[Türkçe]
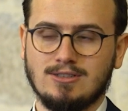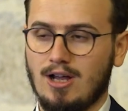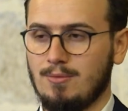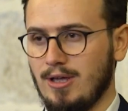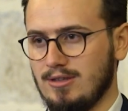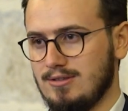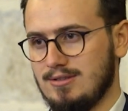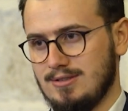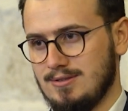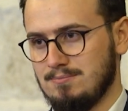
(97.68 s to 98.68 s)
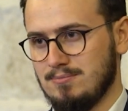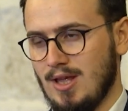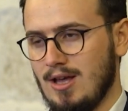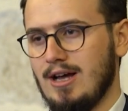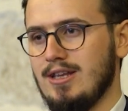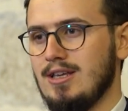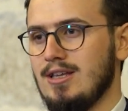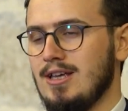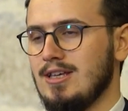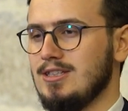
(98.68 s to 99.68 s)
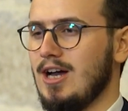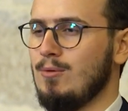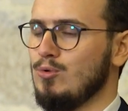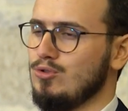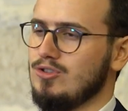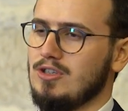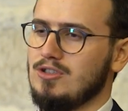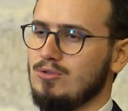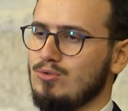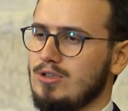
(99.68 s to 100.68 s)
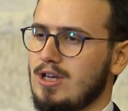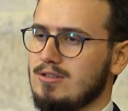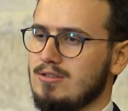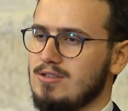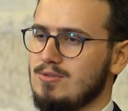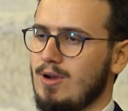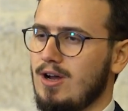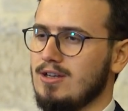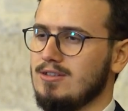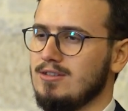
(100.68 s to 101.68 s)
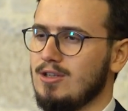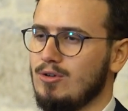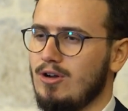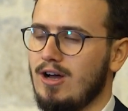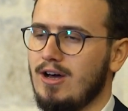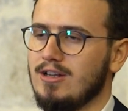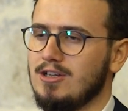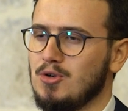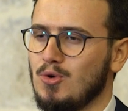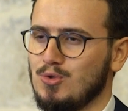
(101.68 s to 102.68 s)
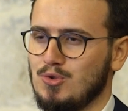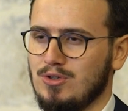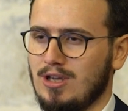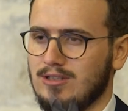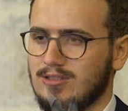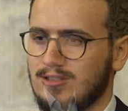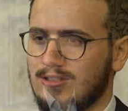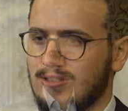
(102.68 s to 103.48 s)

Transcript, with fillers: Rahmet. Hani yağmurun sesini duyarsınız ve ardından o harika kokusu gelir.